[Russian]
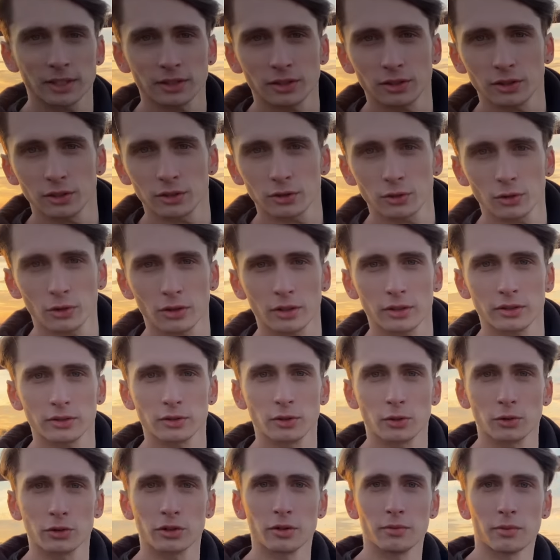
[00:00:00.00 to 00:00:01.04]
эти истории с
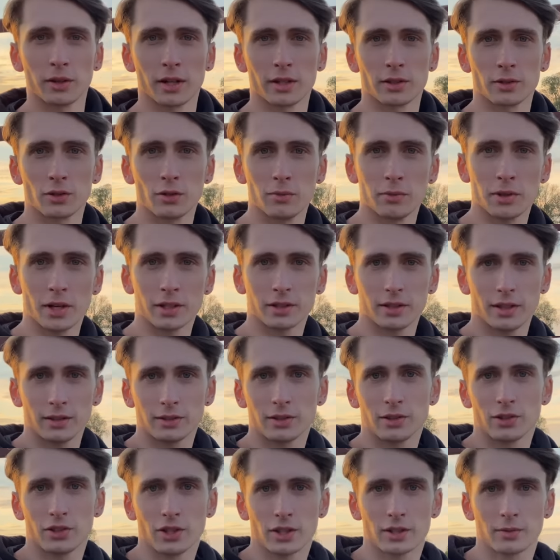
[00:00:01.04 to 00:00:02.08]
грустным концом, когда
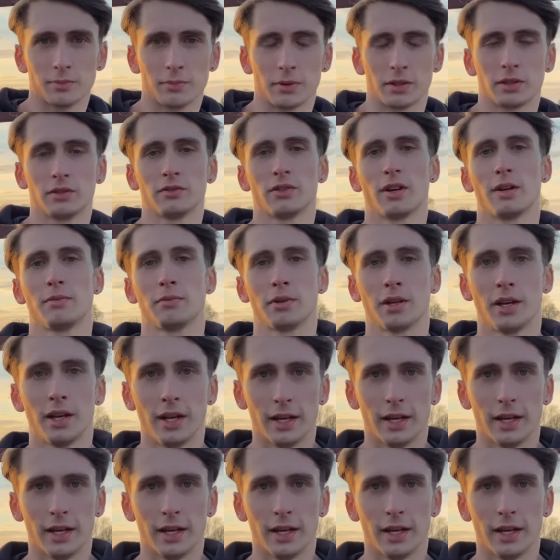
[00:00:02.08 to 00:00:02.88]
сейчас перед вами